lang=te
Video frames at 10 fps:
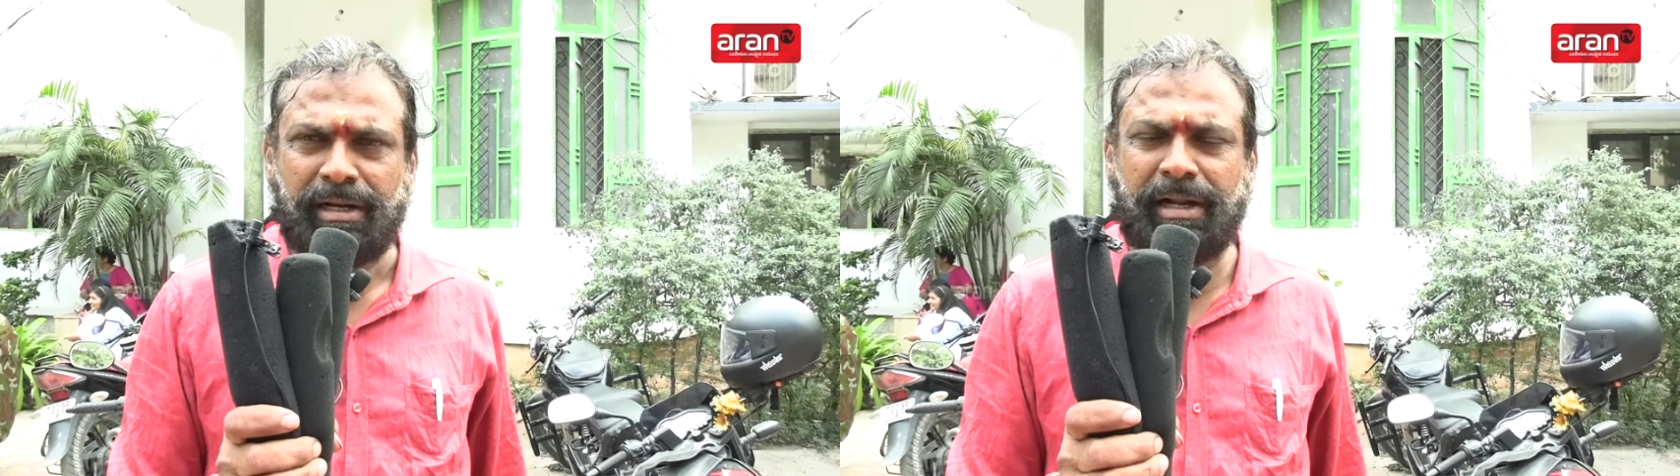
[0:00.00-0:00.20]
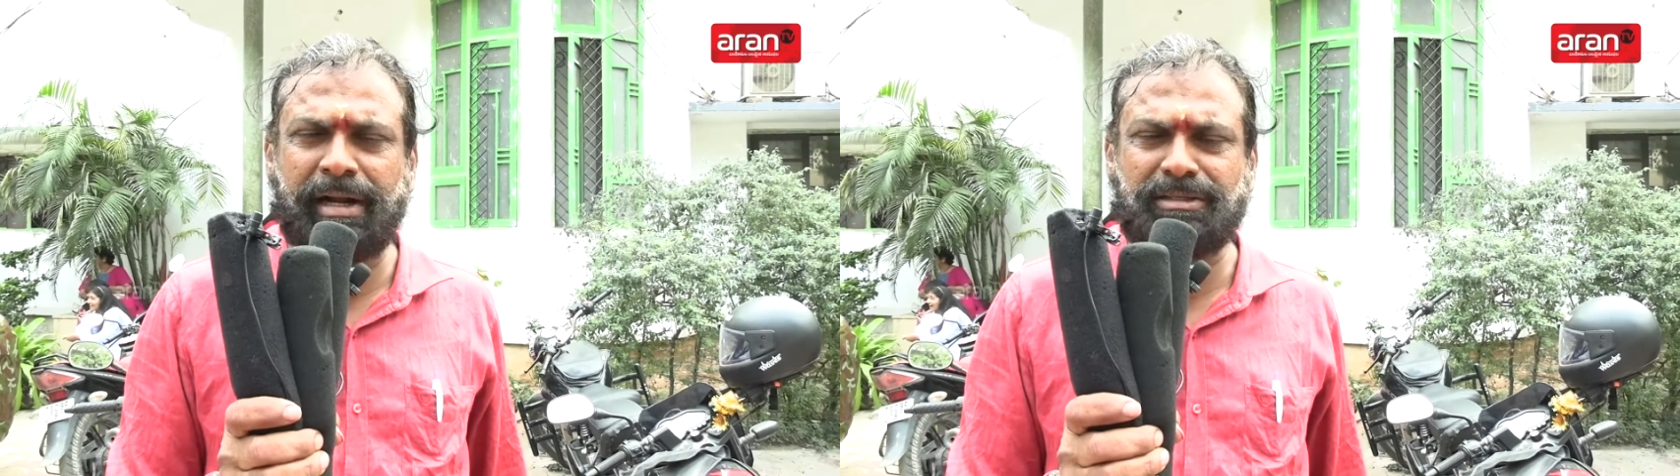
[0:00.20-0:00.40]

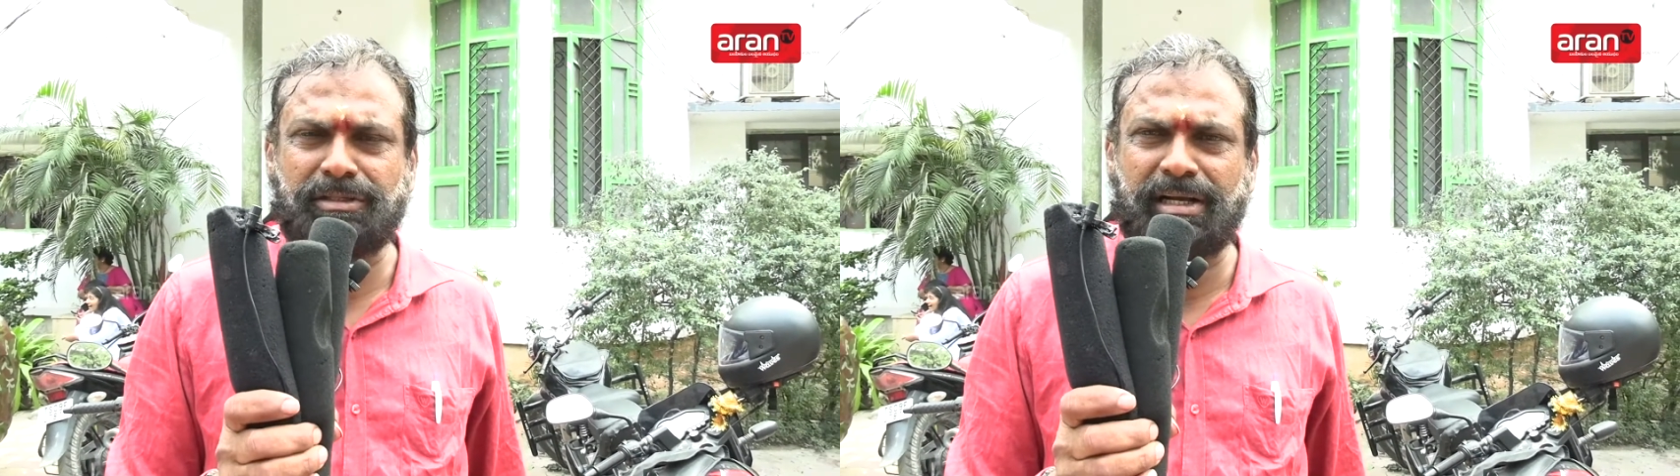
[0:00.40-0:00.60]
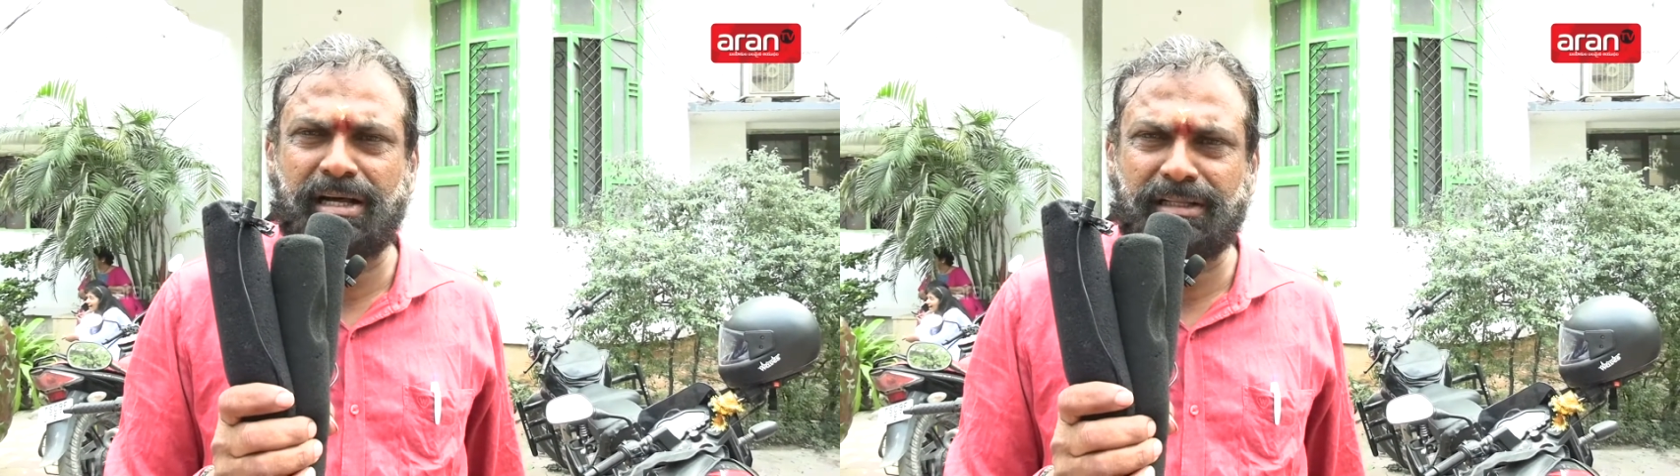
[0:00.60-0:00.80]
డైరెక్టర్
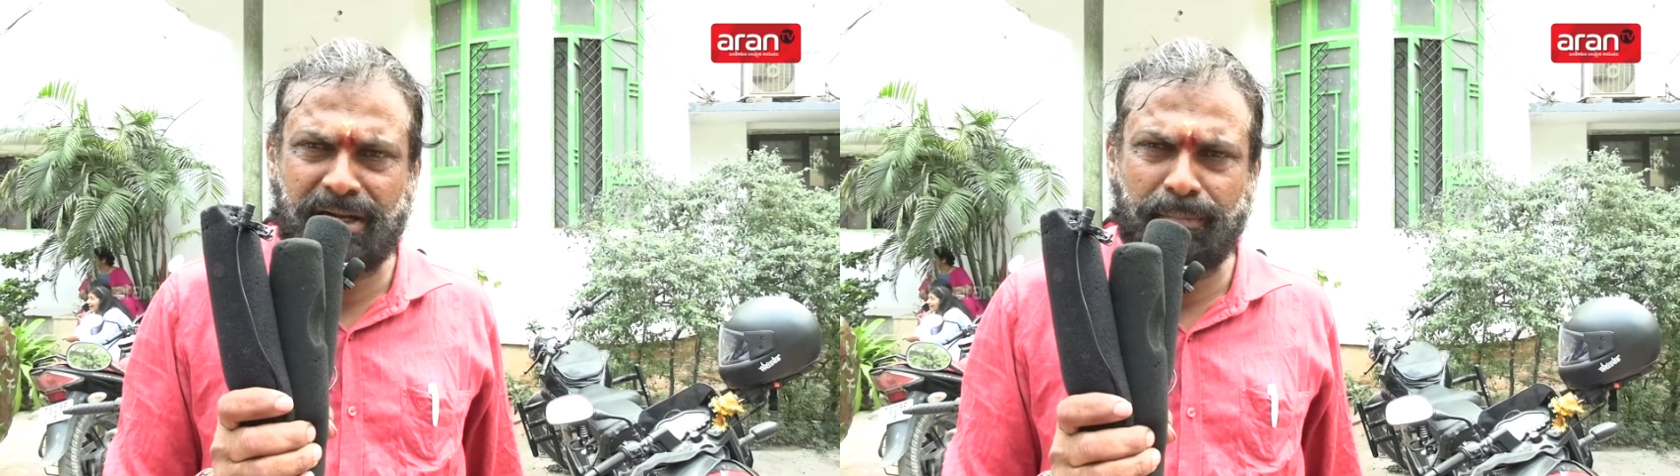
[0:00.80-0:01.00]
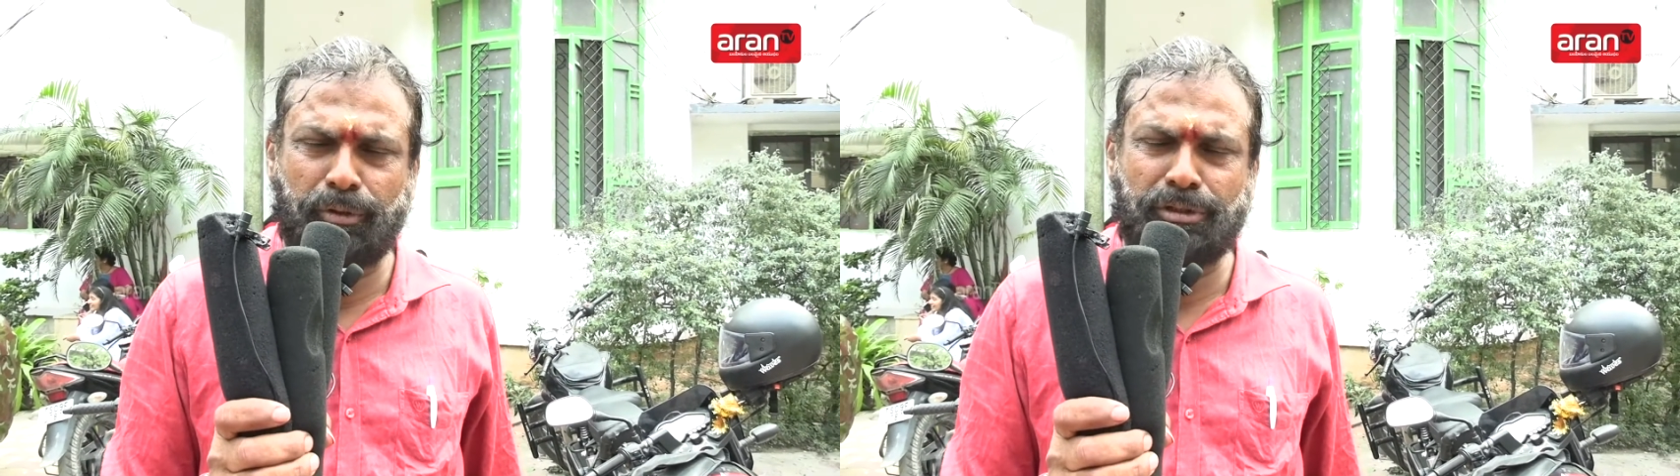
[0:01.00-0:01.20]
శ్రీకాంత్
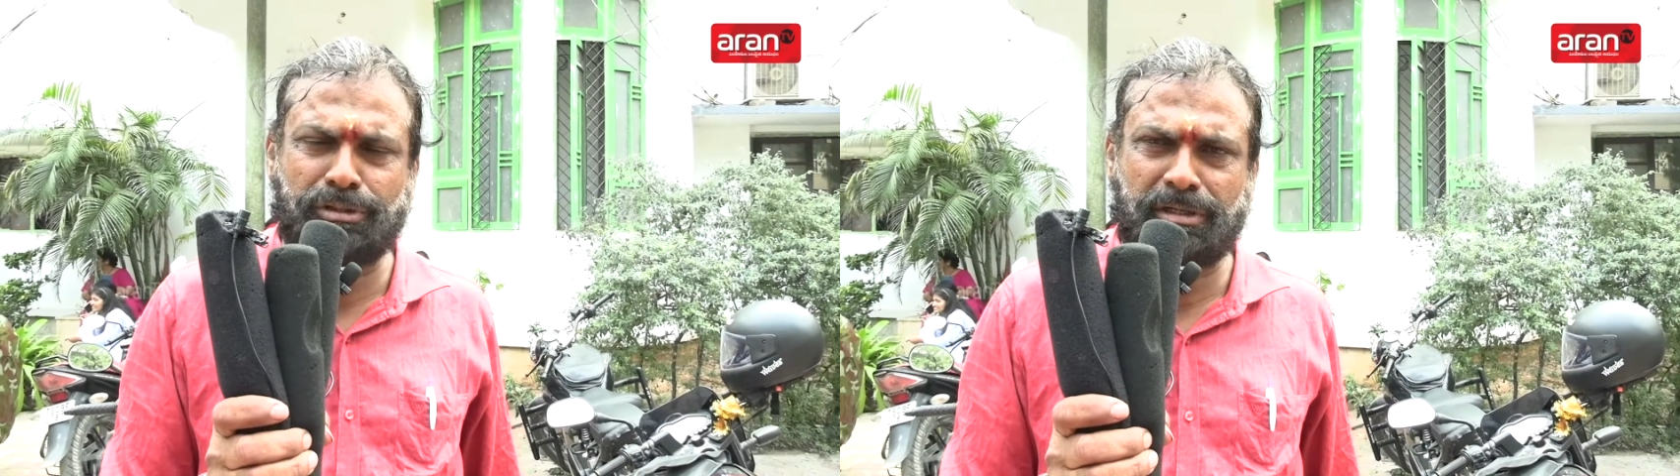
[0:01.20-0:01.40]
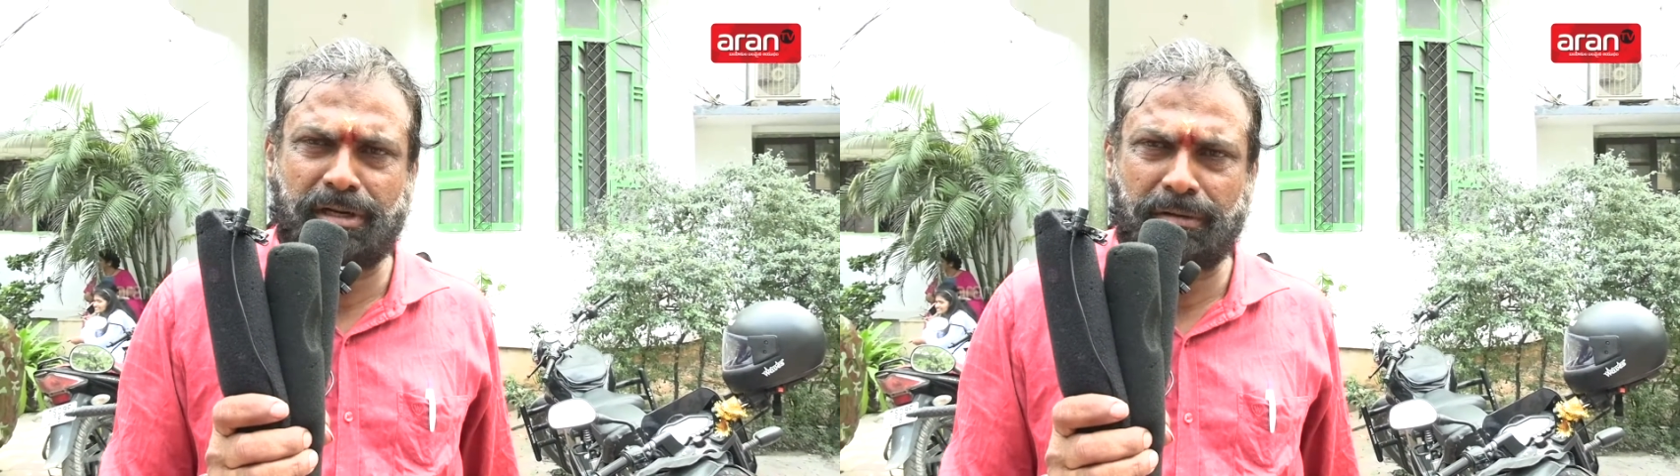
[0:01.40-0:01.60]
అన్న
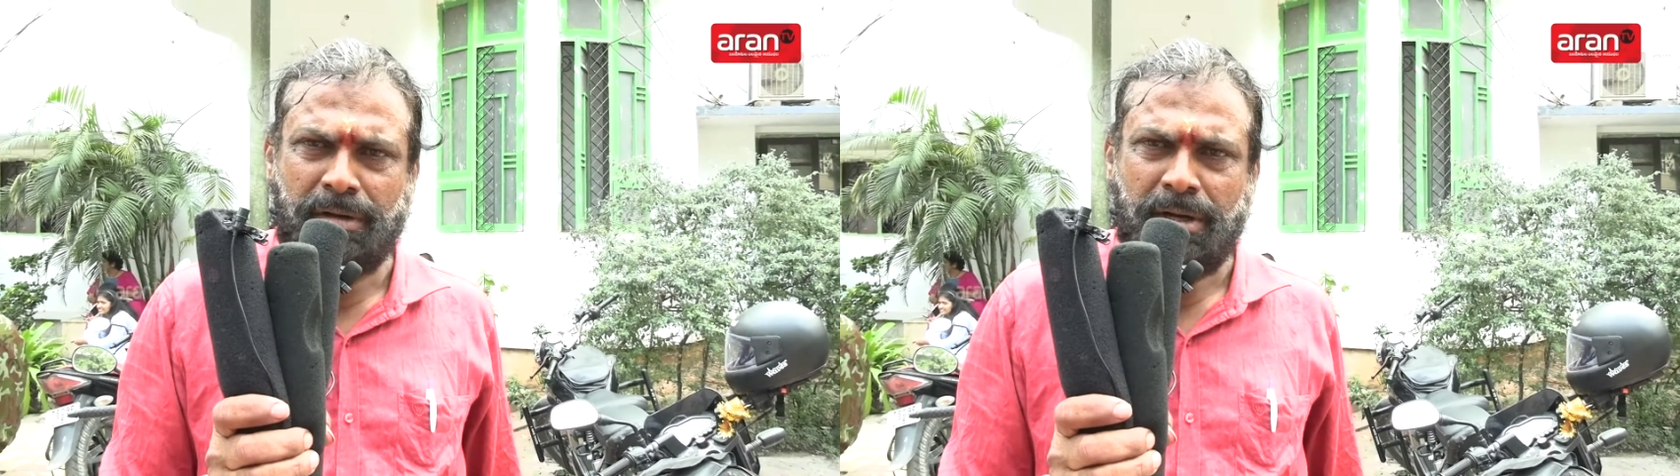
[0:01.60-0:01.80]
ప్రొడ్యూసర్ గారు